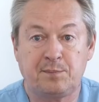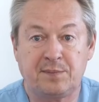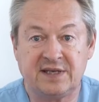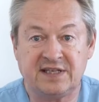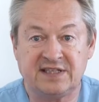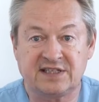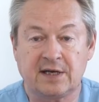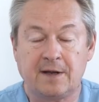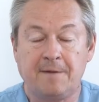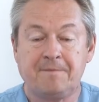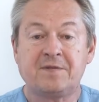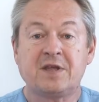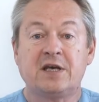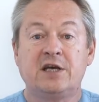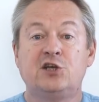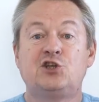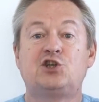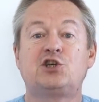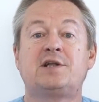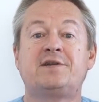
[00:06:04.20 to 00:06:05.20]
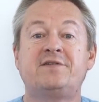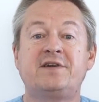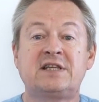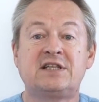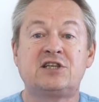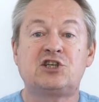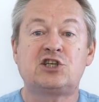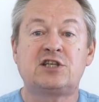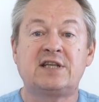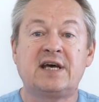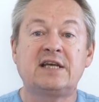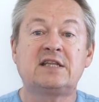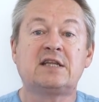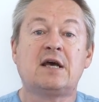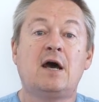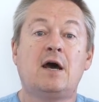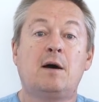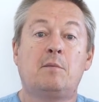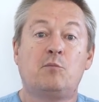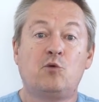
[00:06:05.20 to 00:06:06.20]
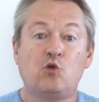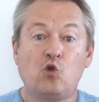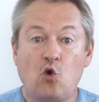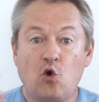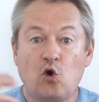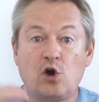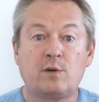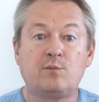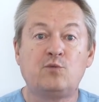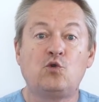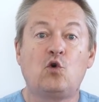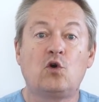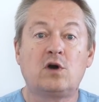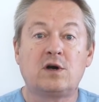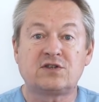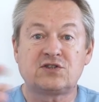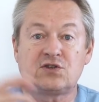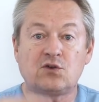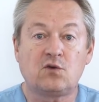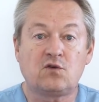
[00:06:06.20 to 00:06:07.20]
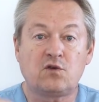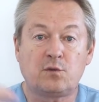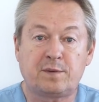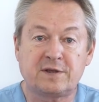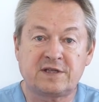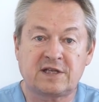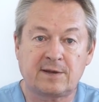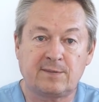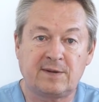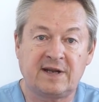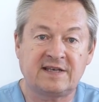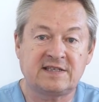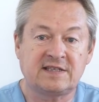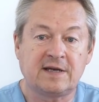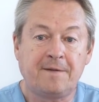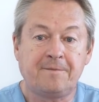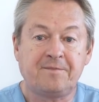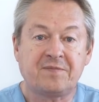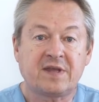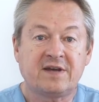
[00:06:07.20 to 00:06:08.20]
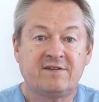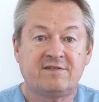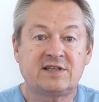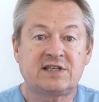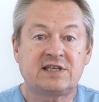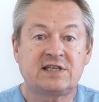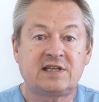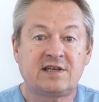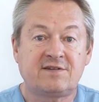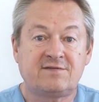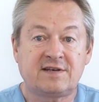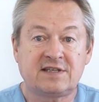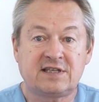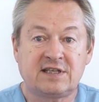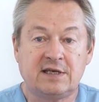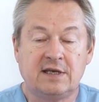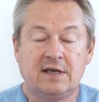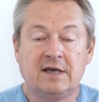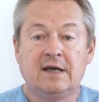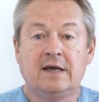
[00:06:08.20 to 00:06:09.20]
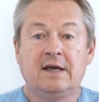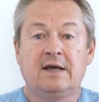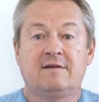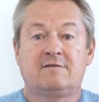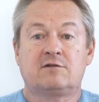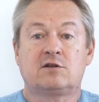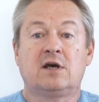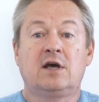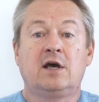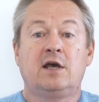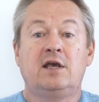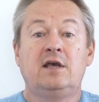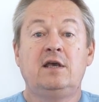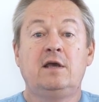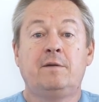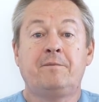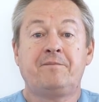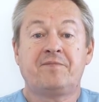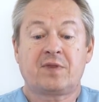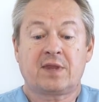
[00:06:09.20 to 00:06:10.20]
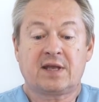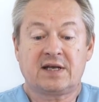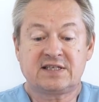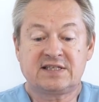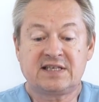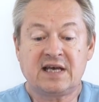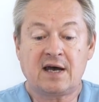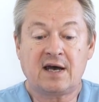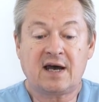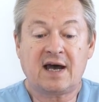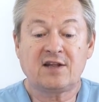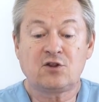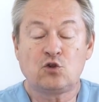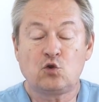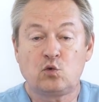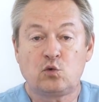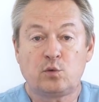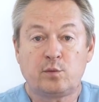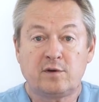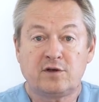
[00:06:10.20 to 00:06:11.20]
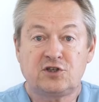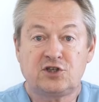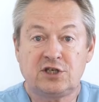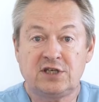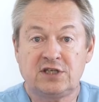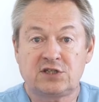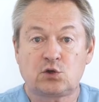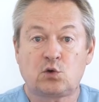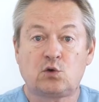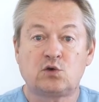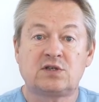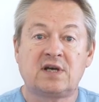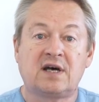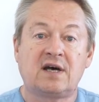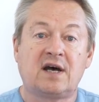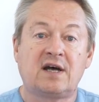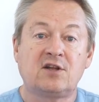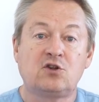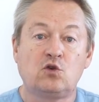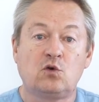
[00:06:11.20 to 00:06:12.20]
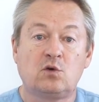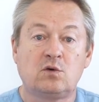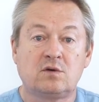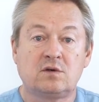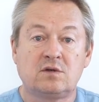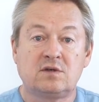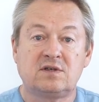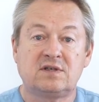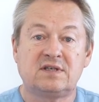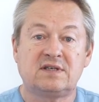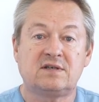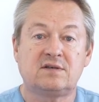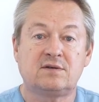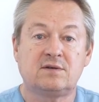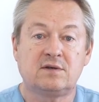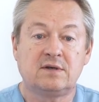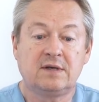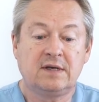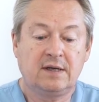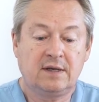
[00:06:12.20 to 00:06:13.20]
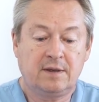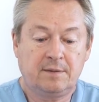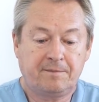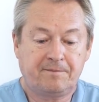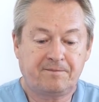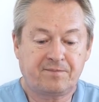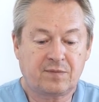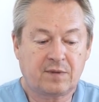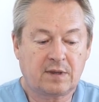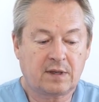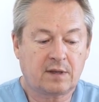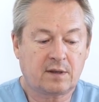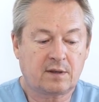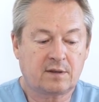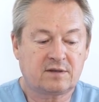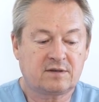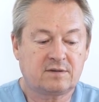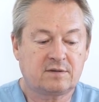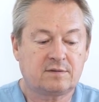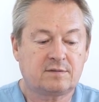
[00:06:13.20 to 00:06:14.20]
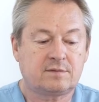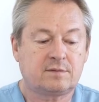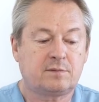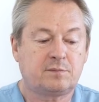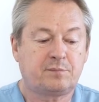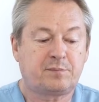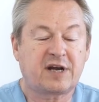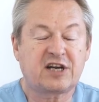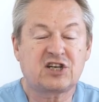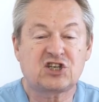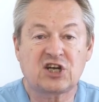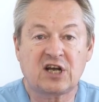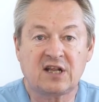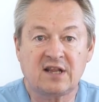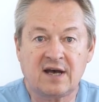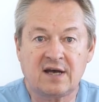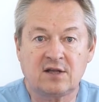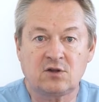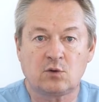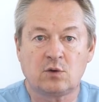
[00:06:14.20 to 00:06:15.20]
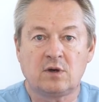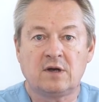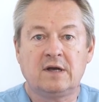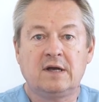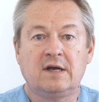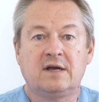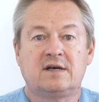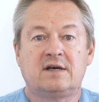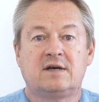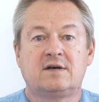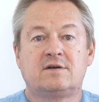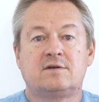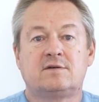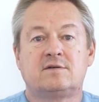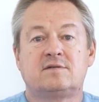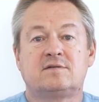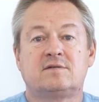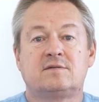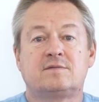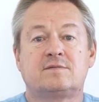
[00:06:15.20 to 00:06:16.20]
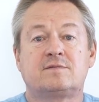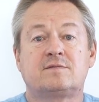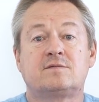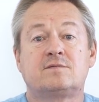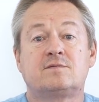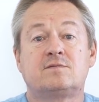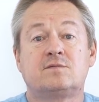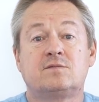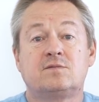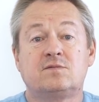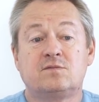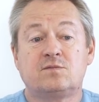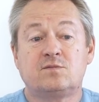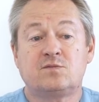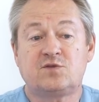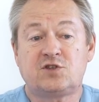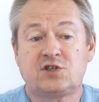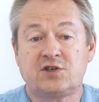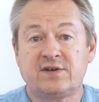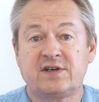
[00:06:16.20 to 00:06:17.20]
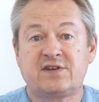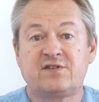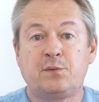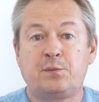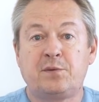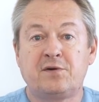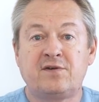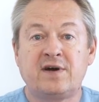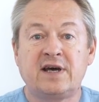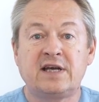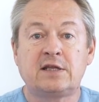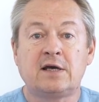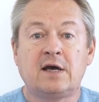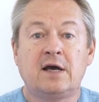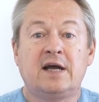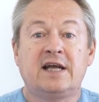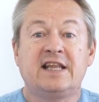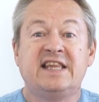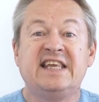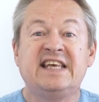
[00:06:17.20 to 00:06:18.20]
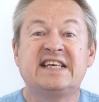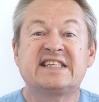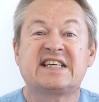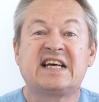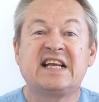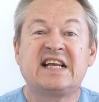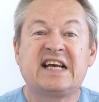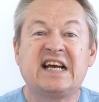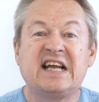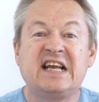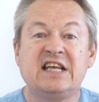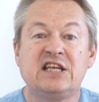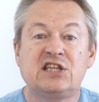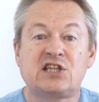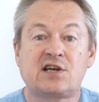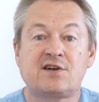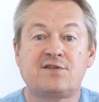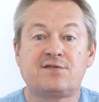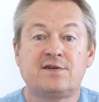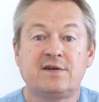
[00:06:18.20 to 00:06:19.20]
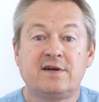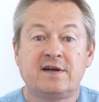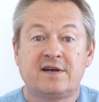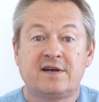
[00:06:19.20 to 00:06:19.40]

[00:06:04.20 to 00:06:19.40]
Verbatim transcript: пить. И человек начинает много-много снова потреблять вот этой воды. Вот. И за одну чистку, за одну э, э, э прокшалану э, человек выпивает несколько литров